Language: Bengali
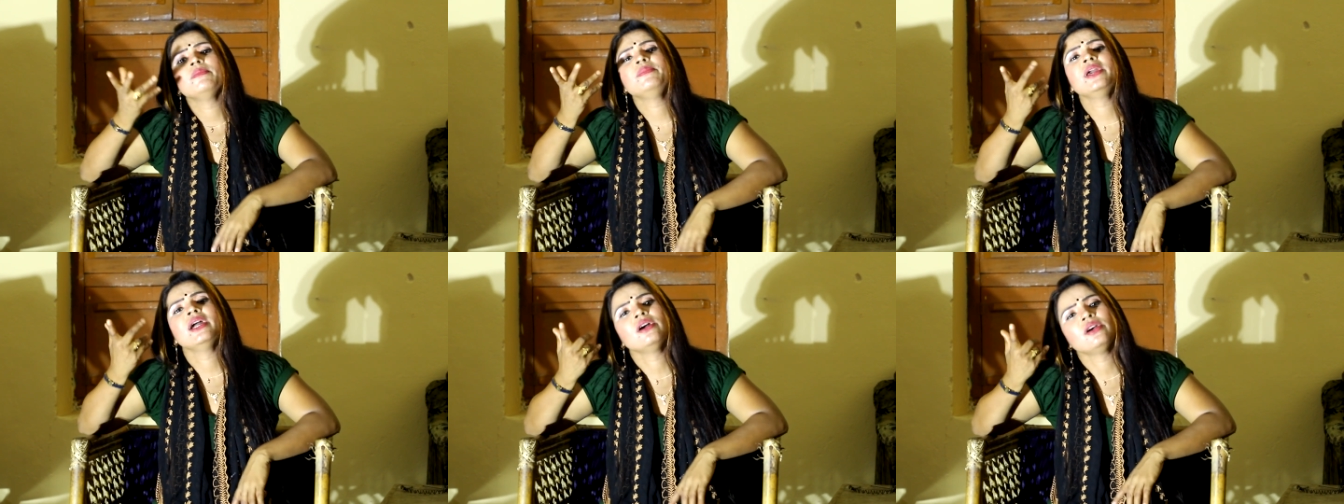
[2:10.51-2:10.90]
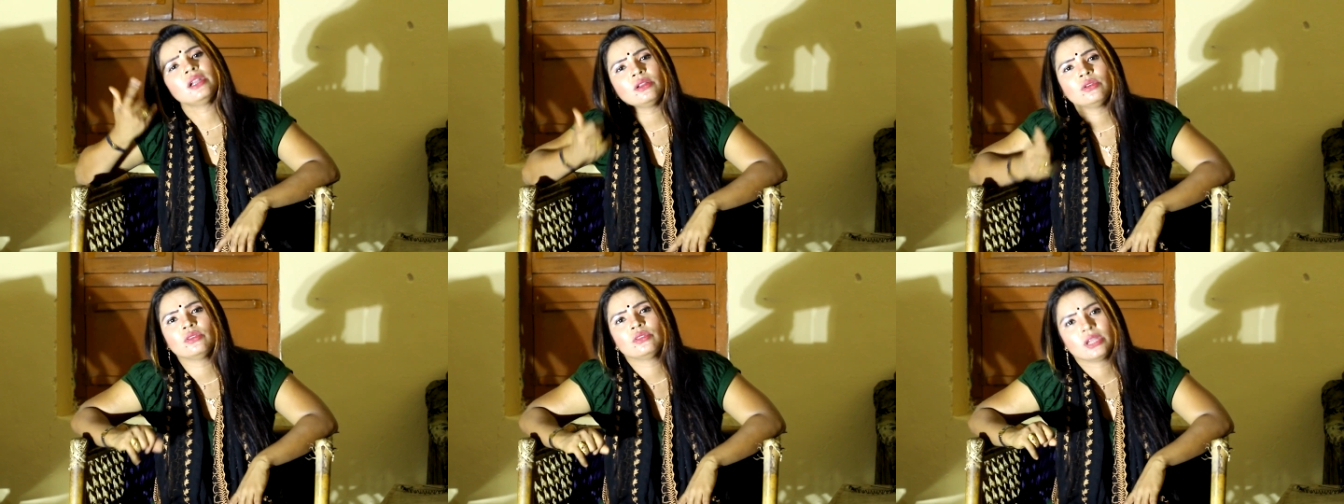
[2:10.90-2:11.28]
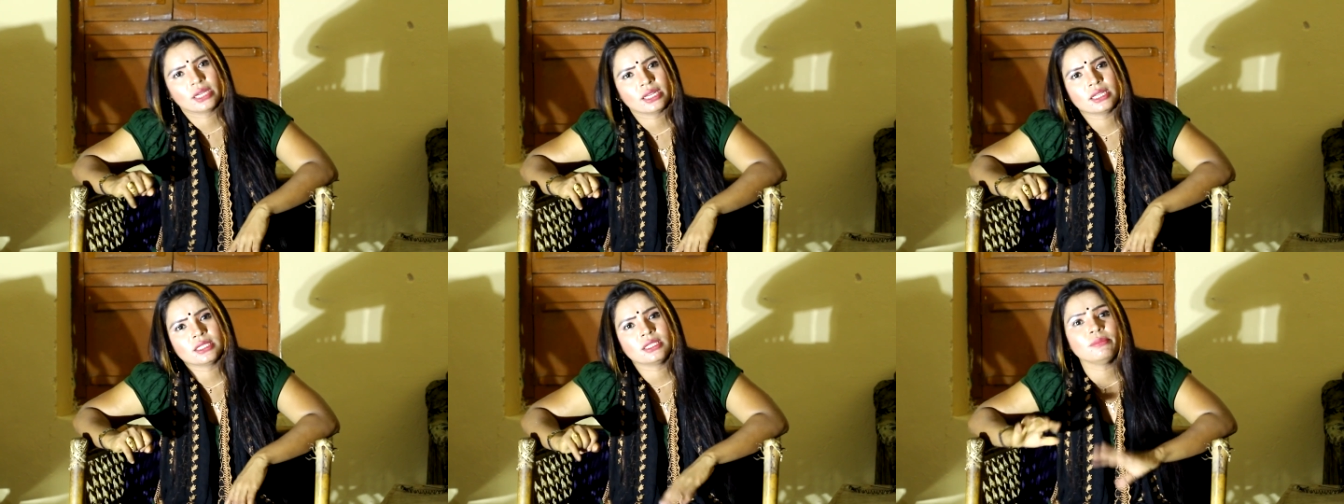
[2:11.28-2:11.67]
বিয়ে করার কোনো
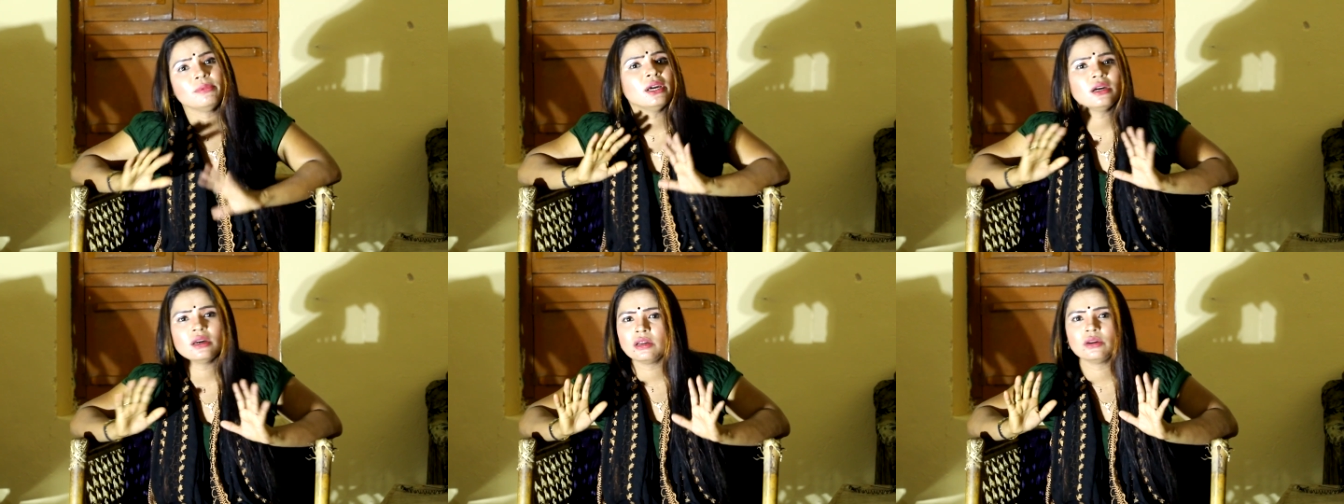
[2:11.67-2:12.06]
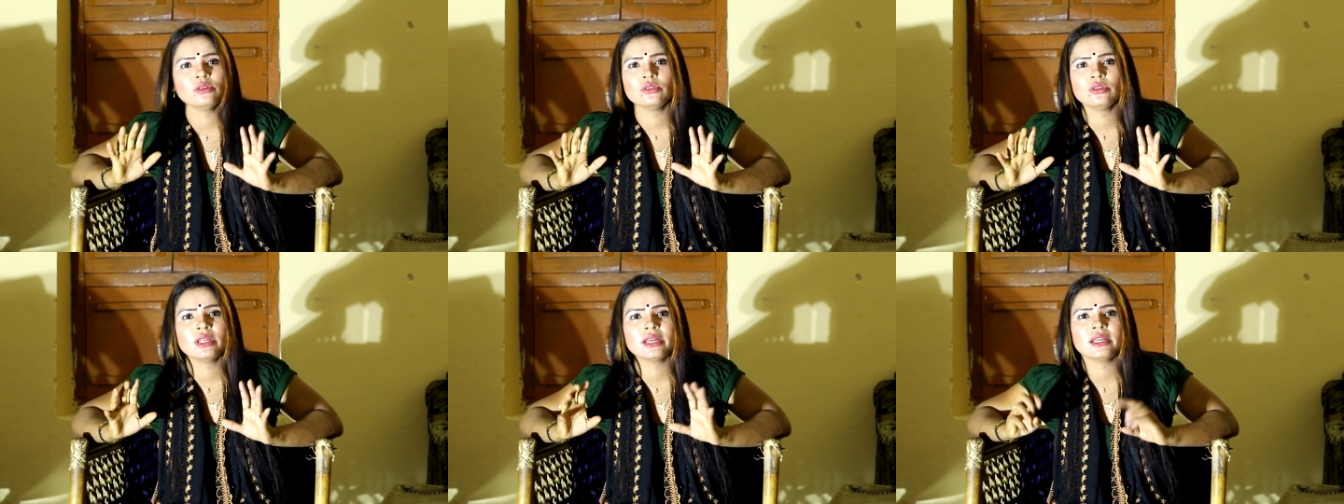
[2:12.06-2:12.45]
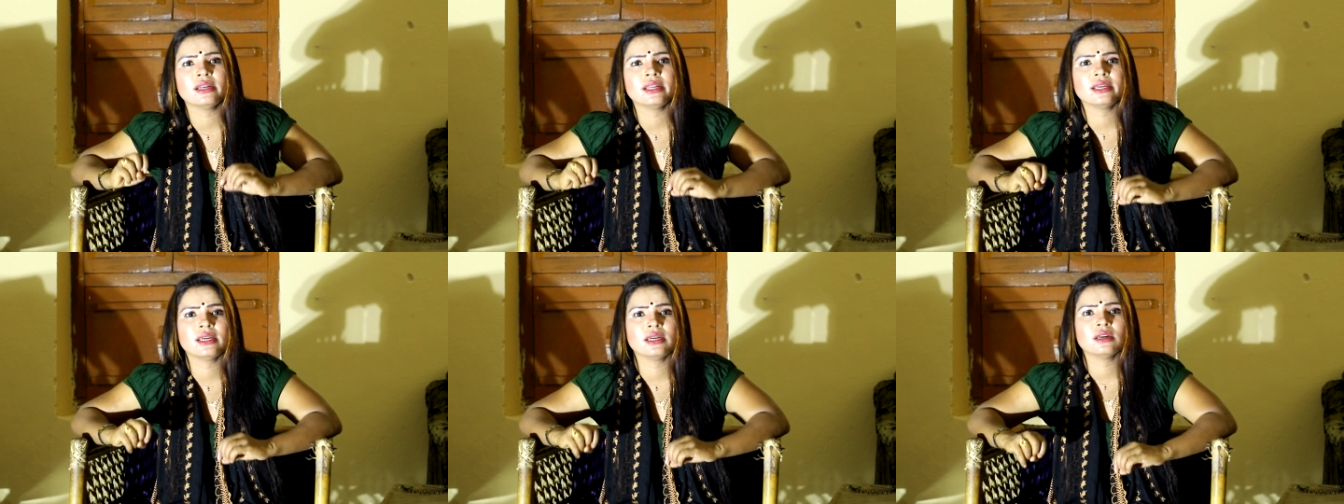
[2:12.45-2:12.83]
দরকার আছে বিয়ে করার কোনো দরকার
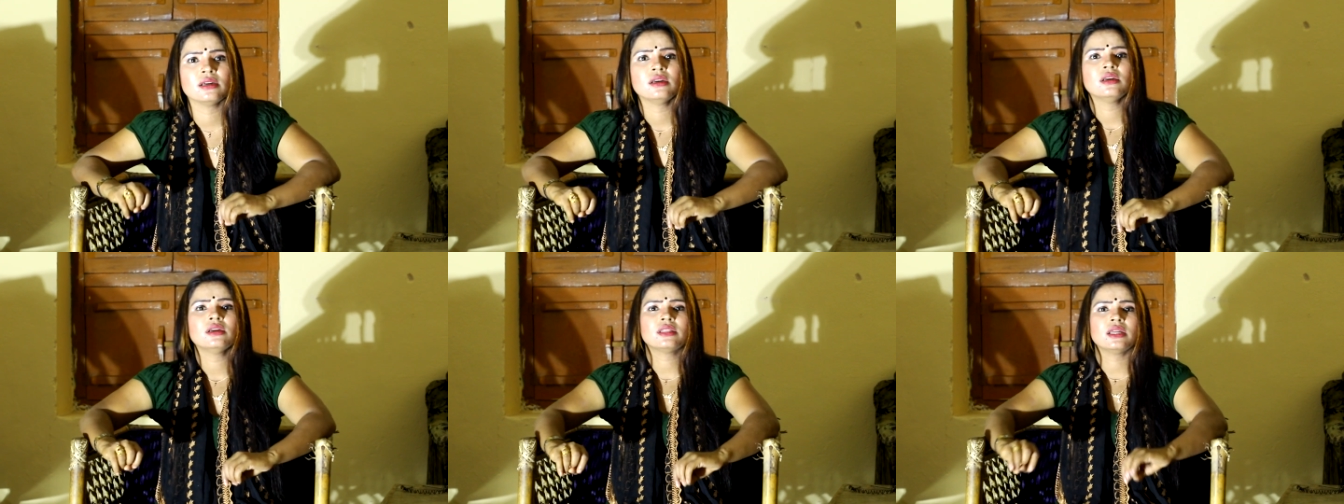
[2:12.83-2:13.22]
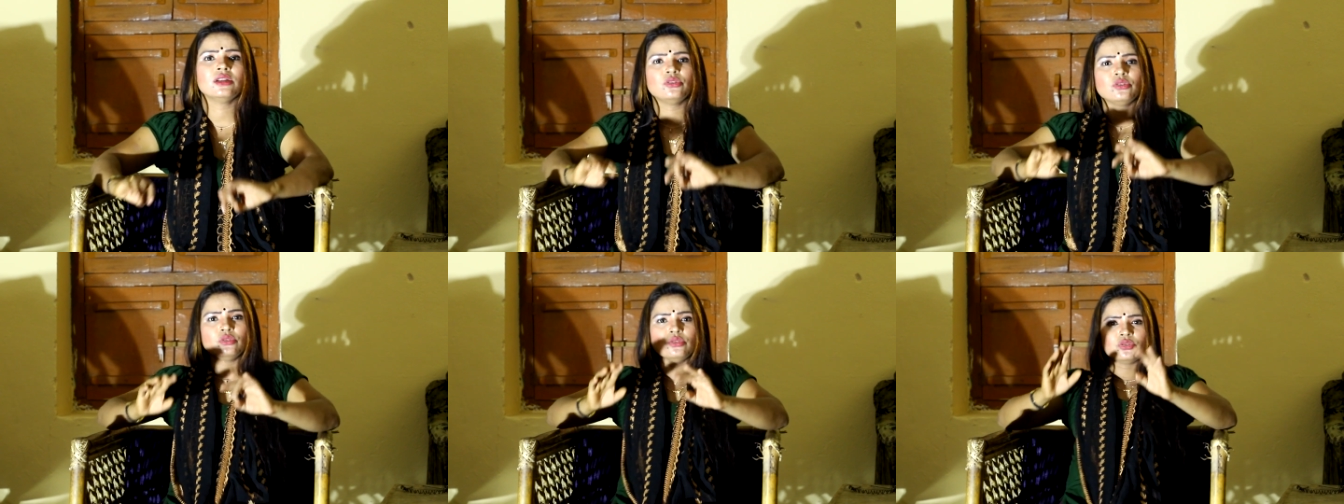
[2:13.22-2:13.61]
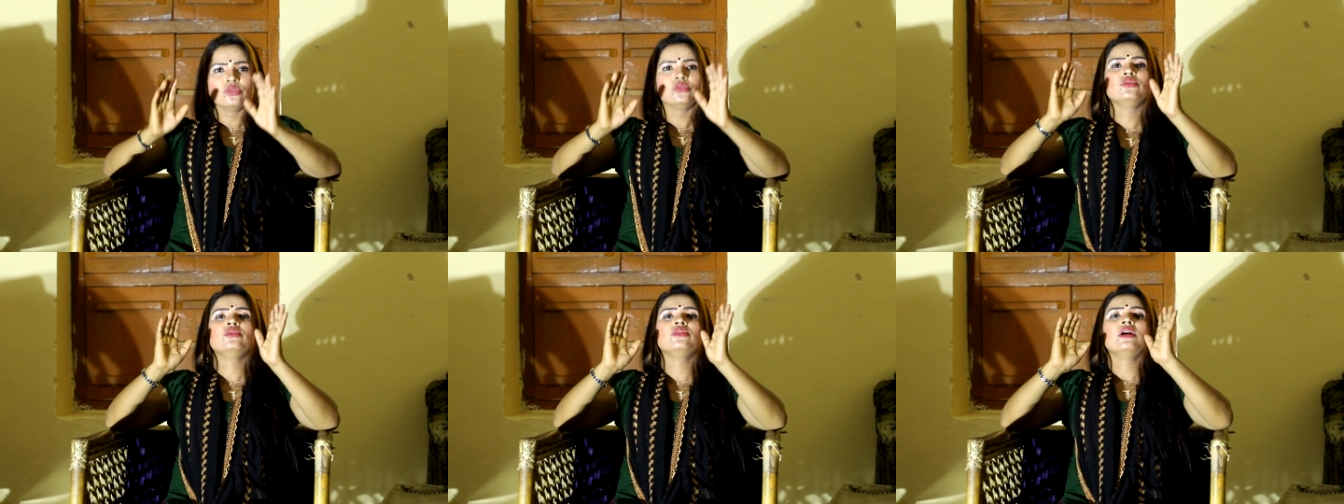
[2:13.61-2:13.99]
নাই কে তাহলে শুধু
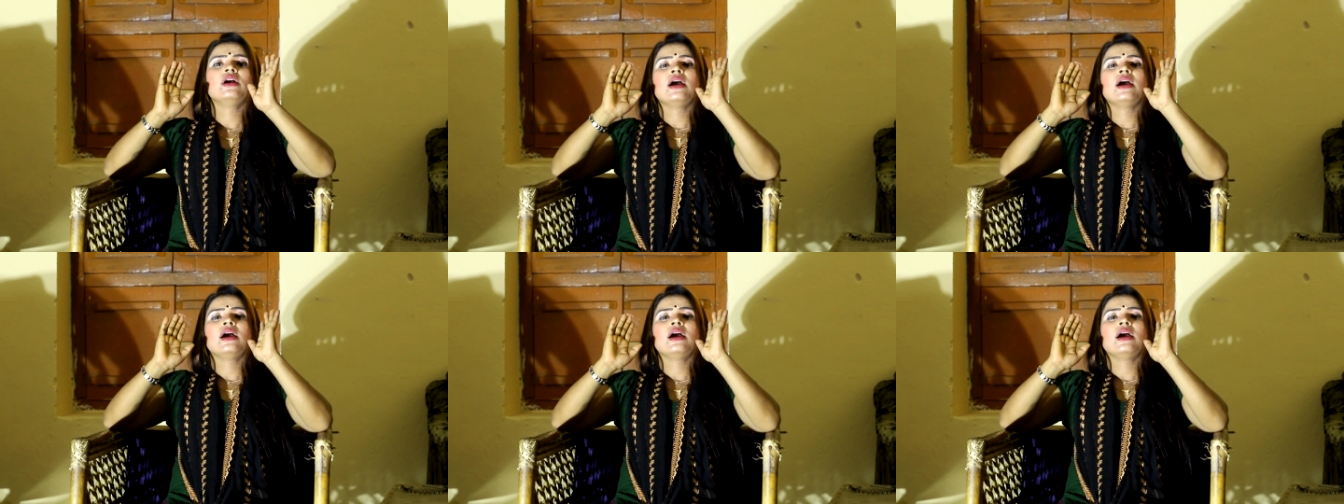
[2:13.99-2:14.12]
শুধু